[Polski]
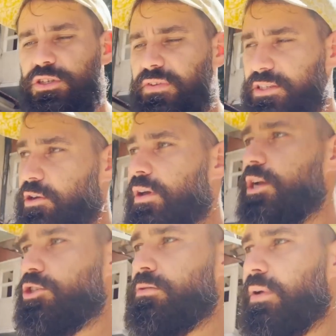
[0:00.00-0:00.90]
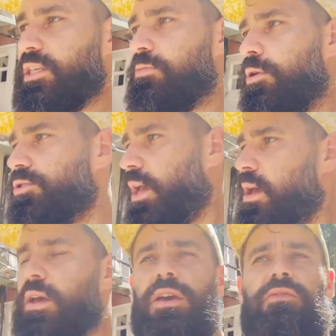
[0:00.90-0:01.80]
Was kojarzy tą eksplozję.
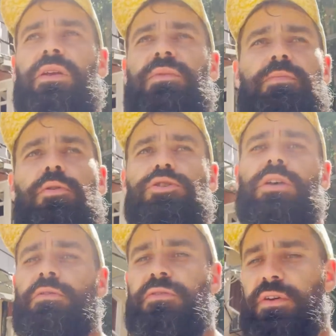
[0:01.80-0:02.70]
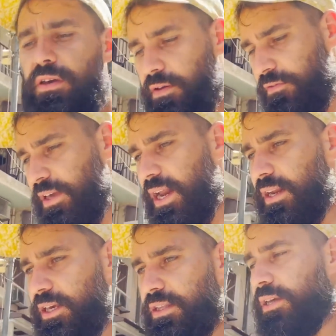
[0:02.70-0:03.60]
Filmik poszedł w viral,
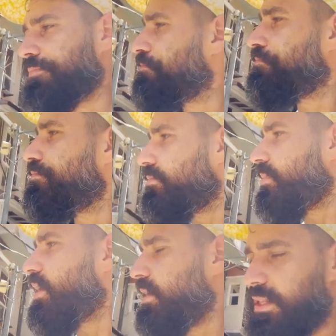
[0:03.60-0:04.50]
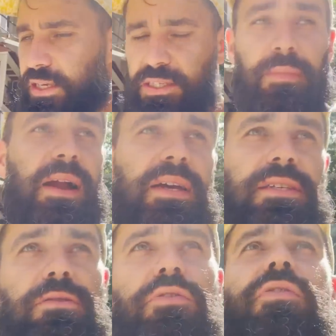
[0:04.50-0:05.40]
kiedy jeden z
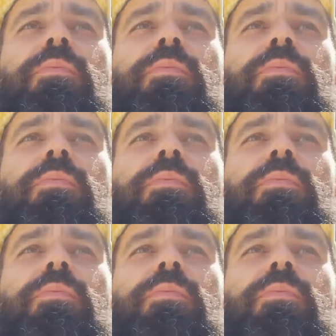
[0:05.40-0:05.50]
magazynów w